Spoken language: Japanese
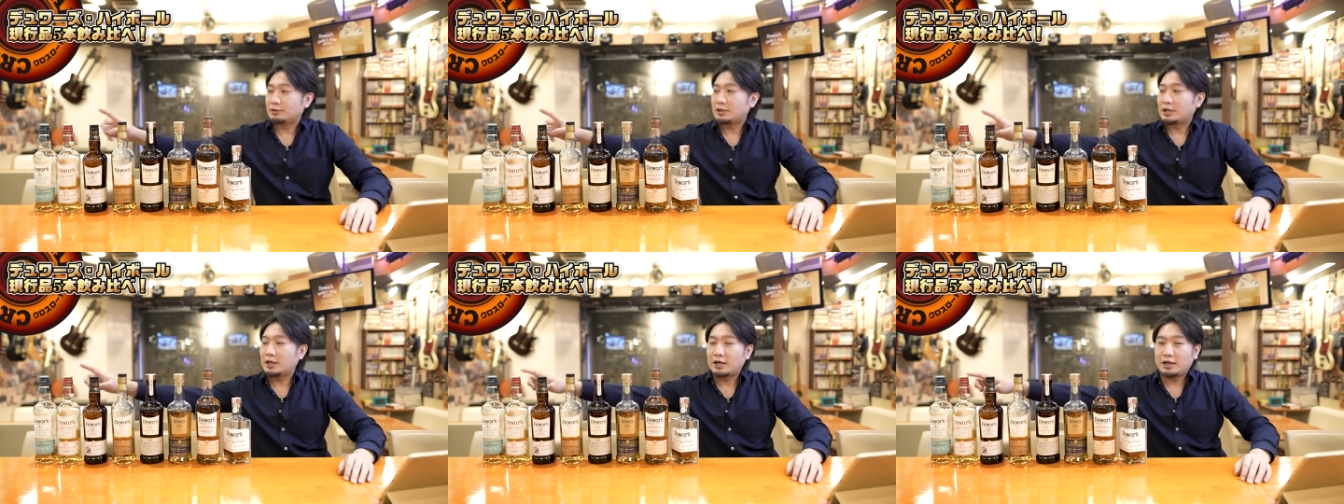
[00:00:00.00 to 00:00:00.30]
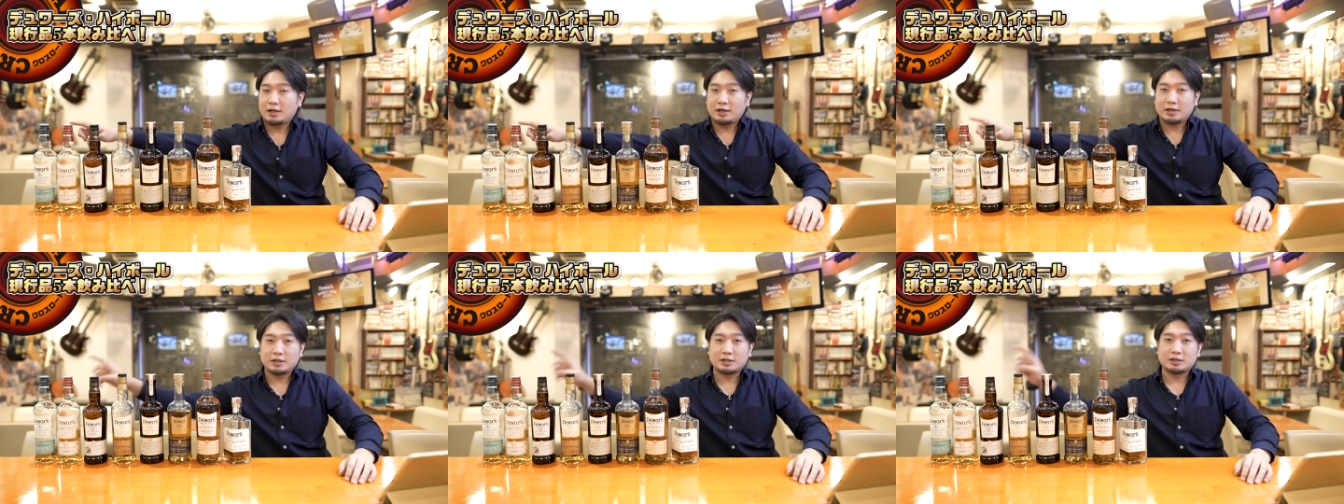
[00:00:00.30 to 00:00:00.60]
か
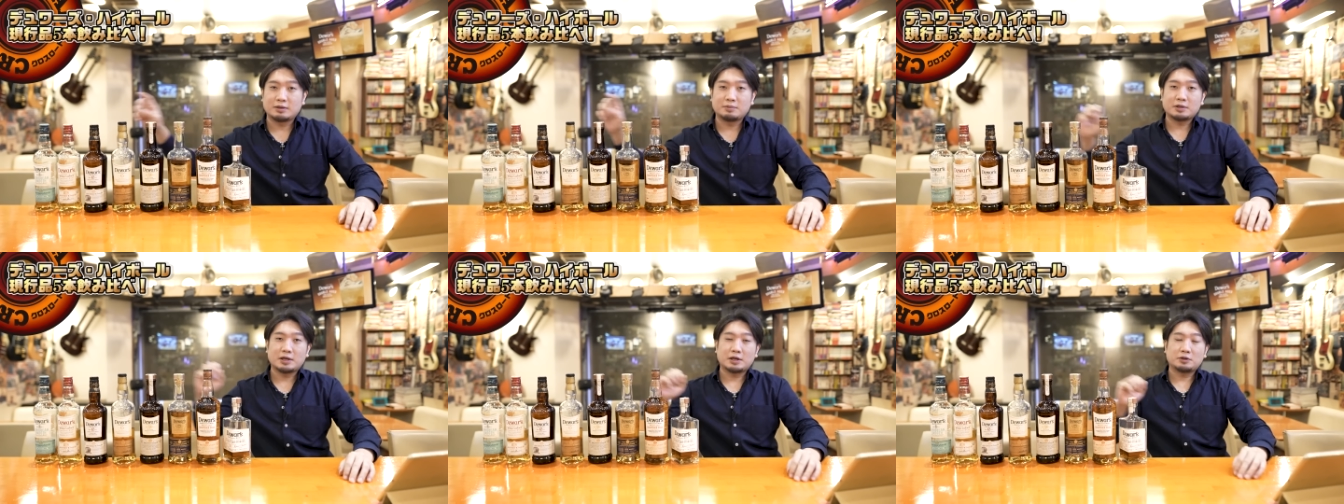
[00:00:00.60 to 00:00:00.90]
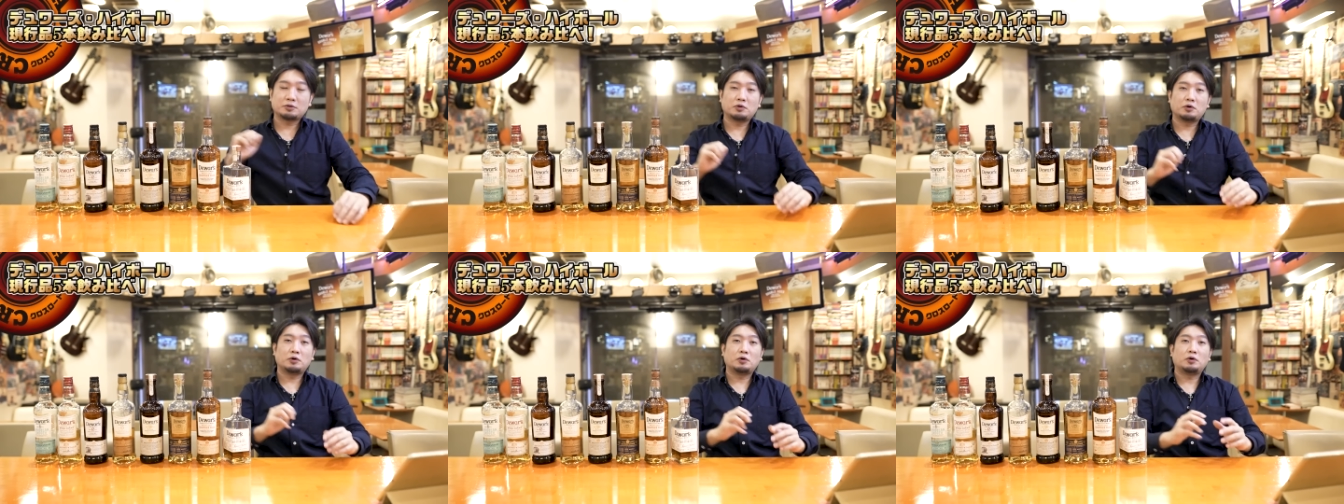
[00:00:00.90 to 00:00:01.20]
ら行ってみた
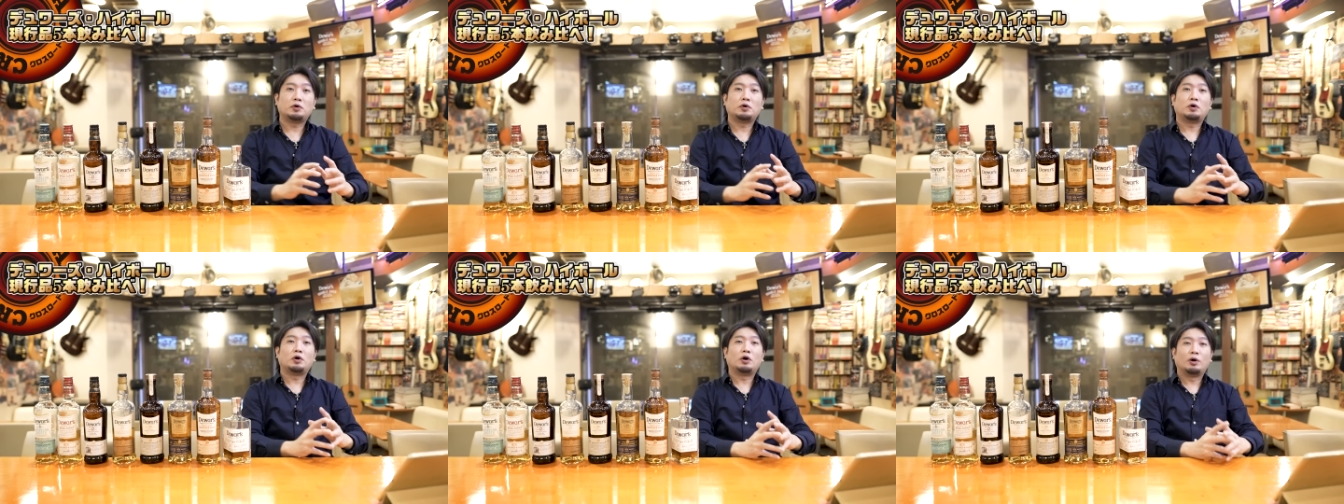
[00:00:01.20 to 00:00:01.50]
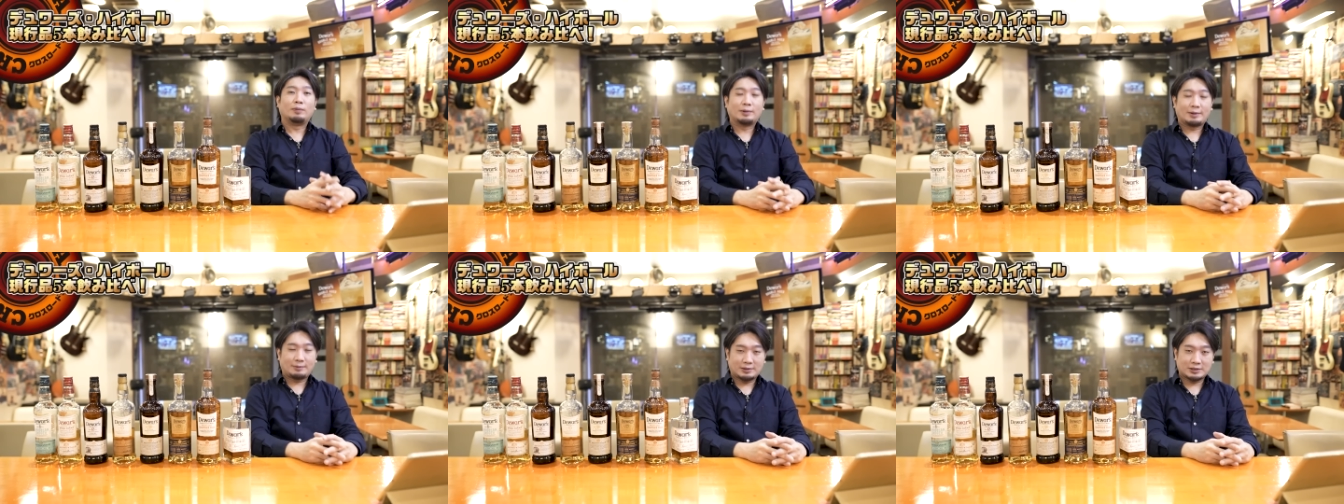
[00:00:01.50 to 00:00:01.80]
いと
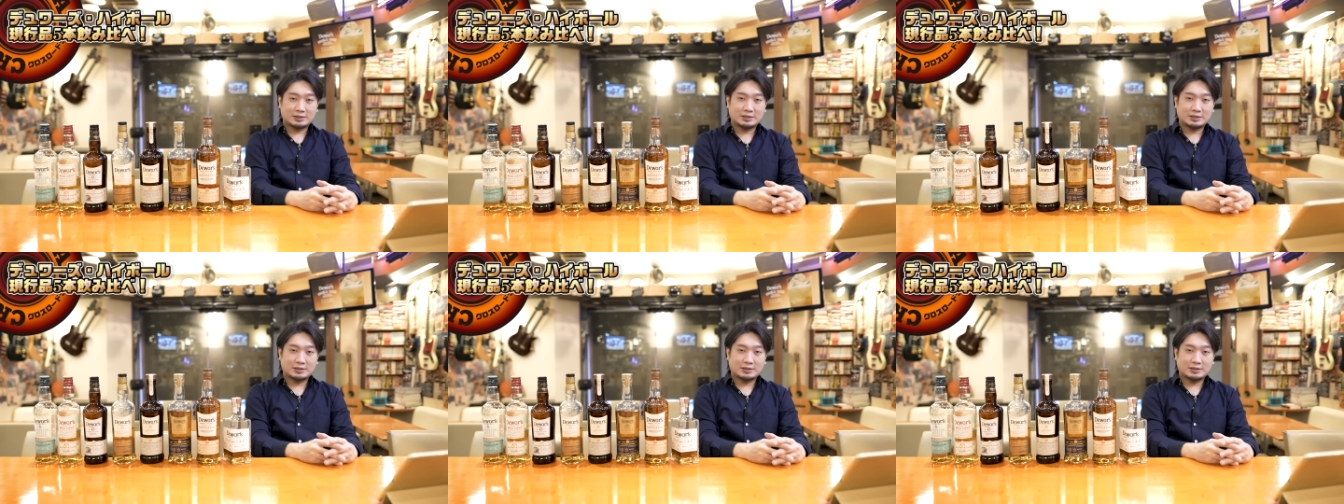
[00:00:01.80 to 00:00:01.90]
思いま